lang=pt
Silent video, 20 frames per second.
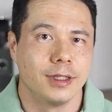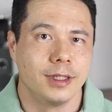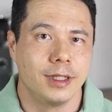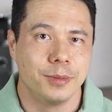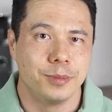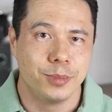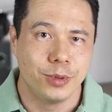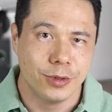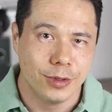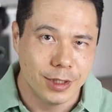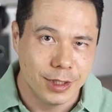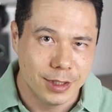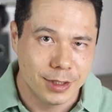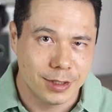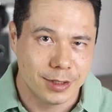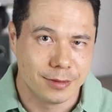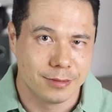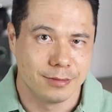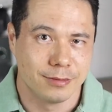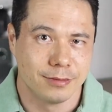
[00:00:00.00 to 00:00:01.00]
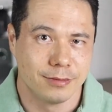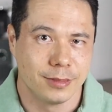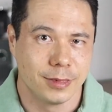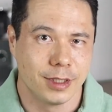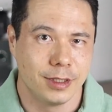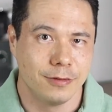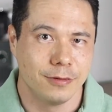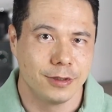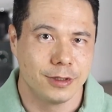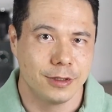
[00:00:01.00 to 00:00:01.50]
Depois
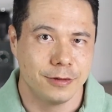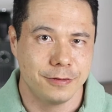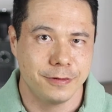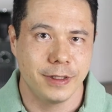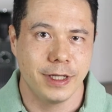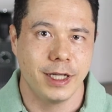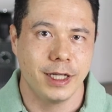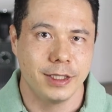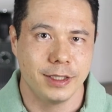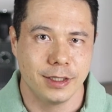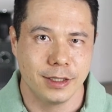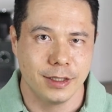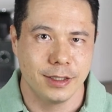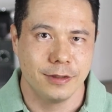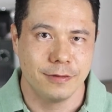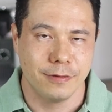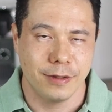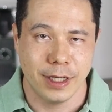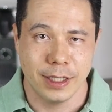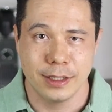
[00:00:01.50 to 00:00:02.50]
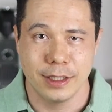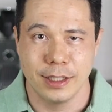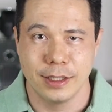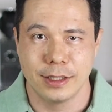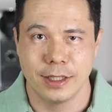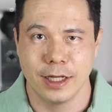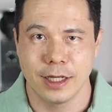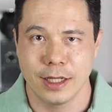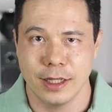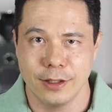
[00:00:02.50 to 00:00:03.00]
que você fecha e vai
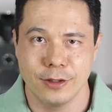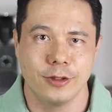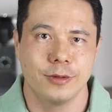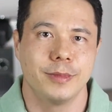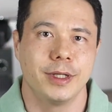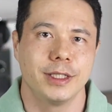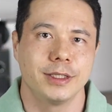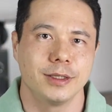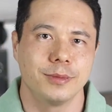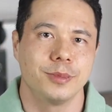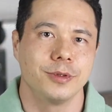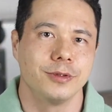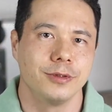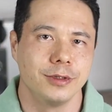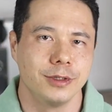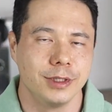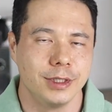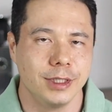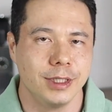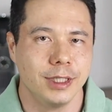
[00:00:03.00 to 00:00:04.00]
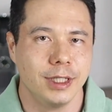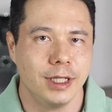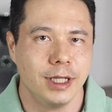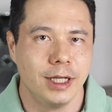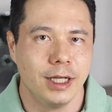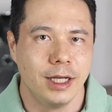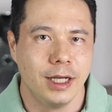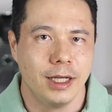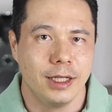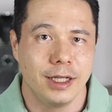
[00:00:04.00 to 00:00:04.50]
deitar, que ela começa a produzir.
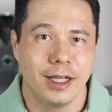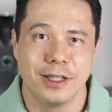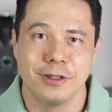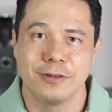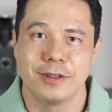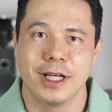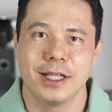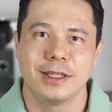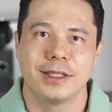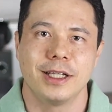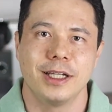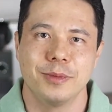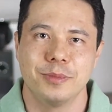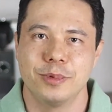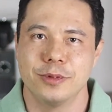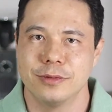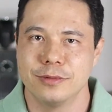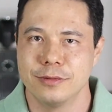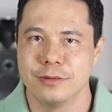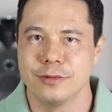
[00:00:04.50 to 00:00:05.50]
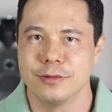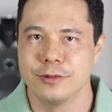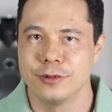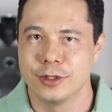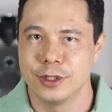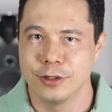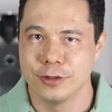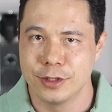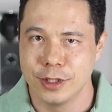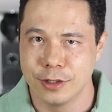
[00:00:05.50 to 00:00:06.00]
E aí não dá tempo
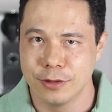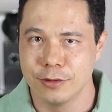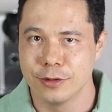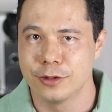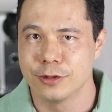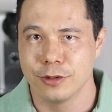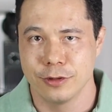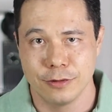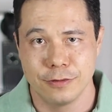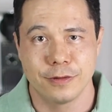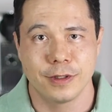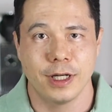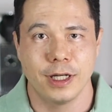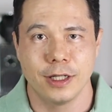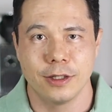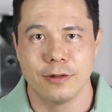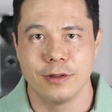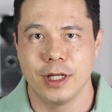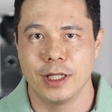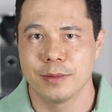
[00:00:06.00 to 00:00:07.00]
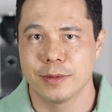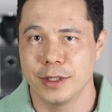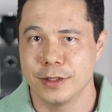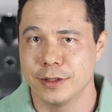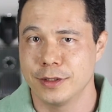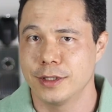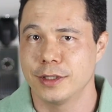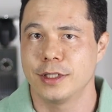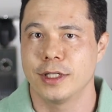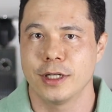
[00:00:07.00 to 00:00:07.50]
do seu ciclo de sono ficar regulado, porque
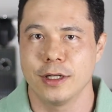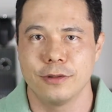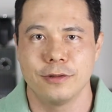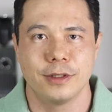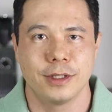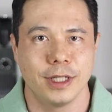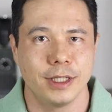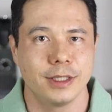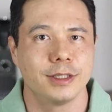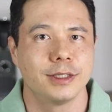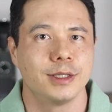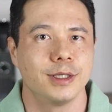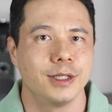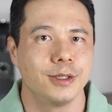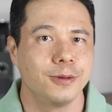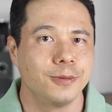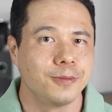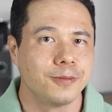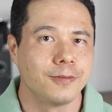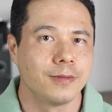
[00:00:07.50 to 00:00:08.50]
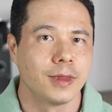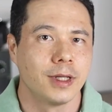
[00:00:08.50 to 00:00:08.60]
às vezes você tem que acordar cedo.